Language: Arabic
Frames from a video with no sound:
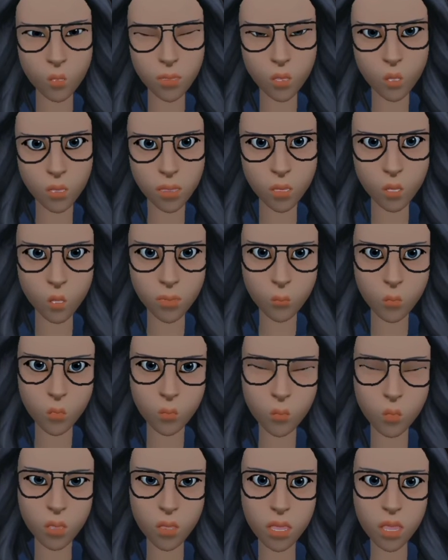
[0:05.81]
فلا
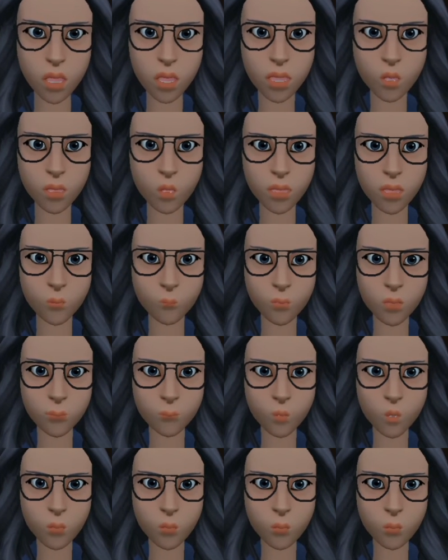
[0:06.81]
تنسوا زيارتنا
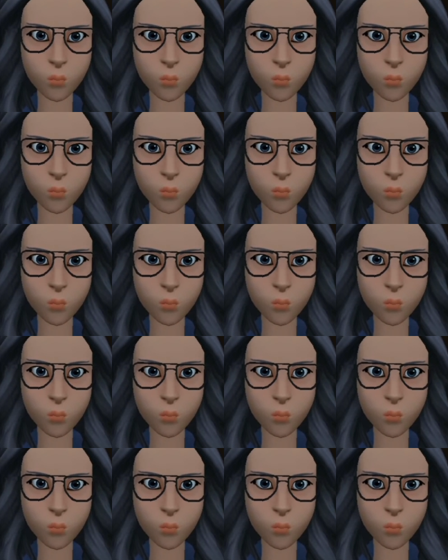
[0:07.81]
على